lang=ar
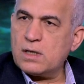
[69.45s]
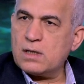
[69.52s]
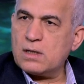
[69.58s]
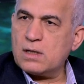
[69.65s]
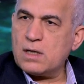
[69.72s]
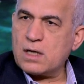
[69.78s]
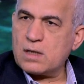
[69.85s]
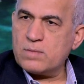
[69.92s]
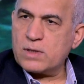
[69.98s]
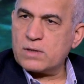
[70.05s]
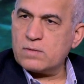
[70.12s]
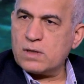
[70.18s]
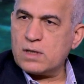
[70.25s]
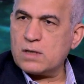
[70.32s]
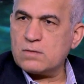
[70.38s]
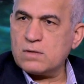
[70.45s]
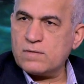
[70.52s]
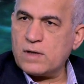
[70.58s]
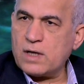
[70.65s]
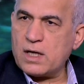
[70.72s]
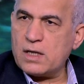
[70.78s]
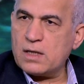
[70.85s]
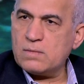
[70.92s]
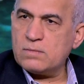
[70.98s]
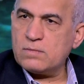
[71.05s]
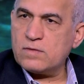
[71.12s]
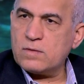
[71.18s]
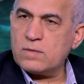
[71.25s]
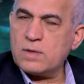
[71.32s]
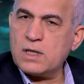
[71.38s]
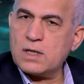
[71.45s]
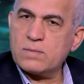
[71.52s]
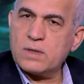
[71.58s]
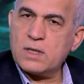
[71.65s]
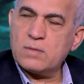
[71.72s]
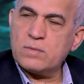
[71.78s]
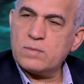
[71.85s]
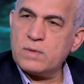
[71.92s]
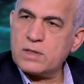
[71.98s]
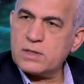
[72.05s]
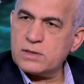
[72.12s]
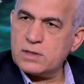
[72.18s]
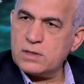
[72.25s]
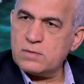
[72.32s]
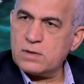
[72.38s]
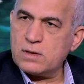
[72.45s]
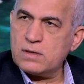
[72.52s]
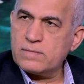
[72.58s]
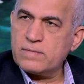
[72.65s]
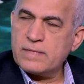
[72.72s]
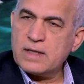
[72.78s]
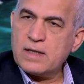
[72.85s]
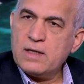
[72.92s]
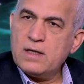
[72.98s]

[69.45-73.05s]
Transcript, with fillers: الاكبر والاقوى في العالم فما بالك بقى بباقي الدول م.